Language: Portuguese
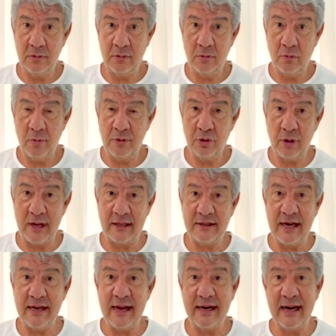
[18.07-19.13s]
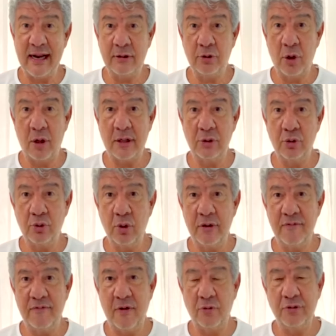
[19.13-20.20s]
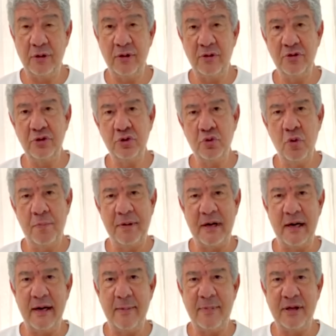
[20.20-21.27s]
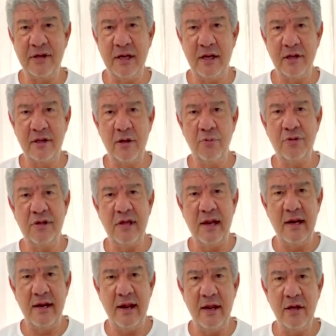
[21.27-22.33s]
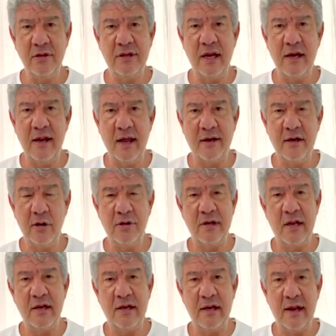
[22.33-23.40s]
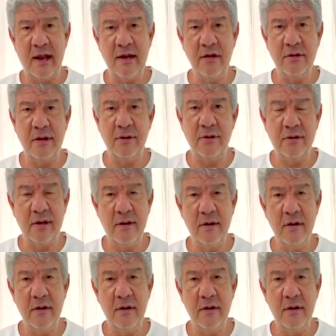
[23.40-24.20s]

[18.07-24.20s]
Começou lá atrás naquela troca do Dorival, tô desculpa, que ele ia para a seleção, se ele ia, se ele ia aquilo, se ele queria isso, ele ia